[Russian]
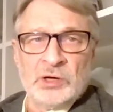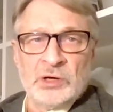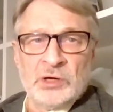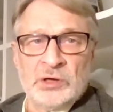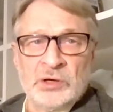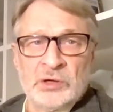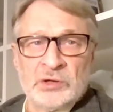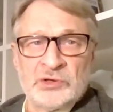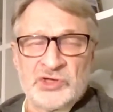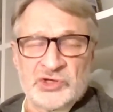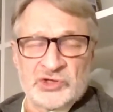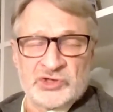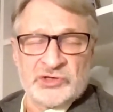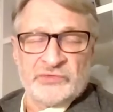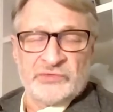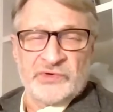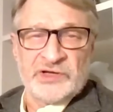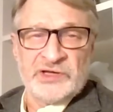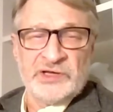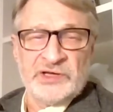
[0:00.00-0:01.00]
э, те
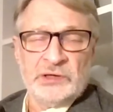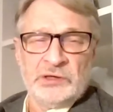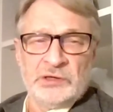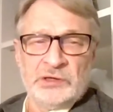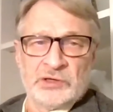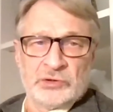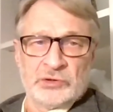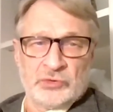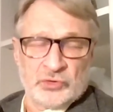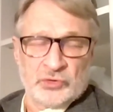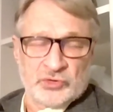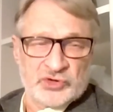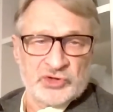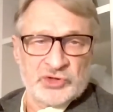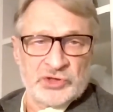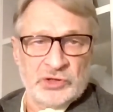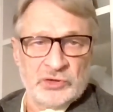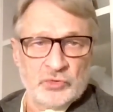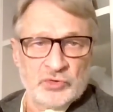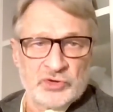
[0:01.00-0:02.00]
же военные, тот же
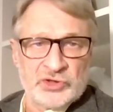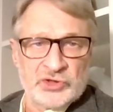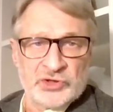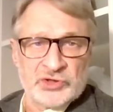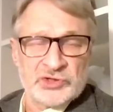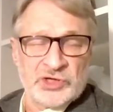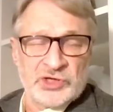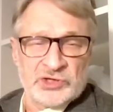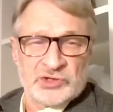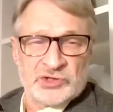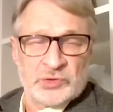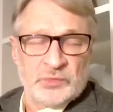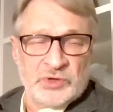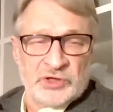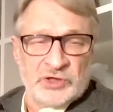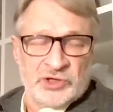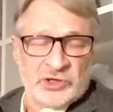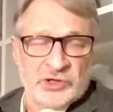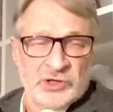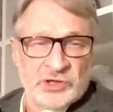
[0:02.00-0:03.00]
Залужный скажут,
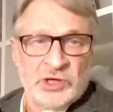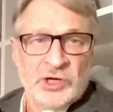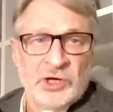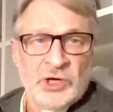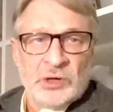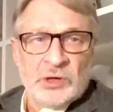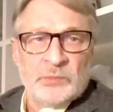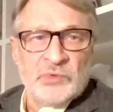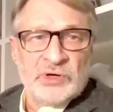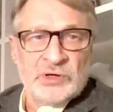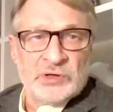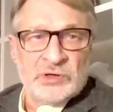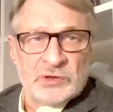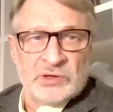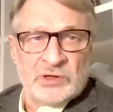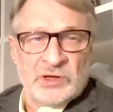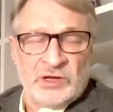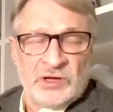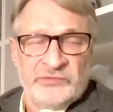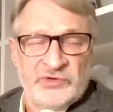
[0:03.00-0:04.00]
батенька, мы
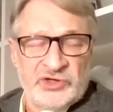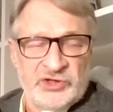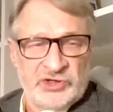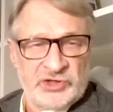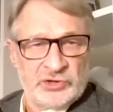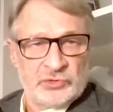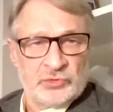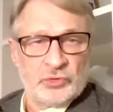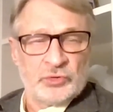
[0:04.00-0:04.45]
кровище